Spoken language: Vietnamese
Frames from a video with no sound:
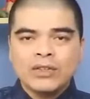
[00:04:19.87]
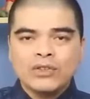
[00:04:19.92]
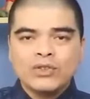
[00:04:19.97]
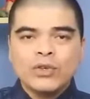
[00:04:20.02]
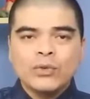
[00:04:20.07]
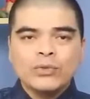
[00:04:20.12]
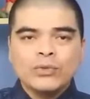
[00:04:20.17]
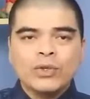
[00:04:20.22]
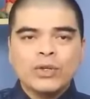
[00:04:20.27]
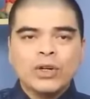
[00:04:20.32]

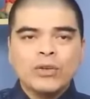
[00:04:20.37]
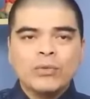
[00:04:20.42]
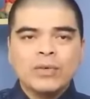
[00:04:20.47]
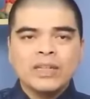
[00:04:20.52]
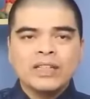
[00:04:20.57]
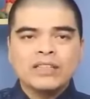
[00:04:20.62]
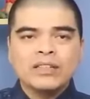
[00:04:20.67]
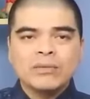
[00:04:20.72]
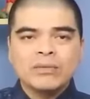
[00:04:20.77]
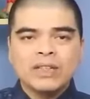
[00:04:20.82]
giúp cho không
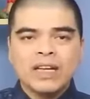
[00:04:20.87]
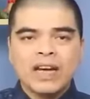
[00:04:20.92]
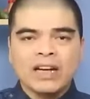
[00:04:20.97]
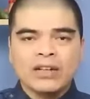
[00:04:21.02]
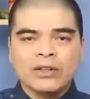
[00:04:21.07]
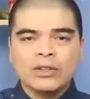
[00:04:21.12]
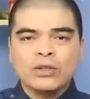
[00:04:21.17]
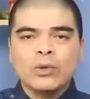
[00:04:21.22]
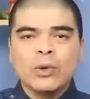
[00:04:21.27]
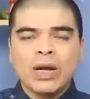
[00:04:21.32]
khí trong nhà
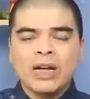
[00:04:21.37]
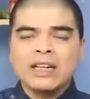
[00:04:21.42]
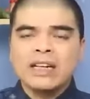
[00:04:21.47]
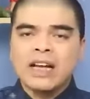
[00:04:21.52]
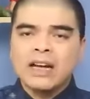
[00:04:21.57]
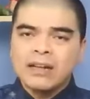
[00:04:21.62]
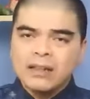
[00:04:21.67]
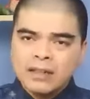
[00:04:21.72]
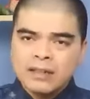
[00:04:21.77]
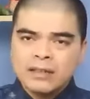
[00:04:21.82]
nó thoáng
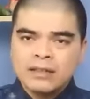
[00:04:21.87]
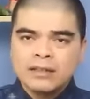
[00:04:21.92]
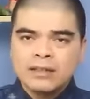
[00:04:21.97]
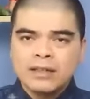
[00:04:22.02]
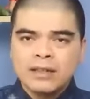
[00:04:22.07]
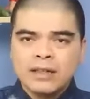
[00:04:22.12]
đãng hơn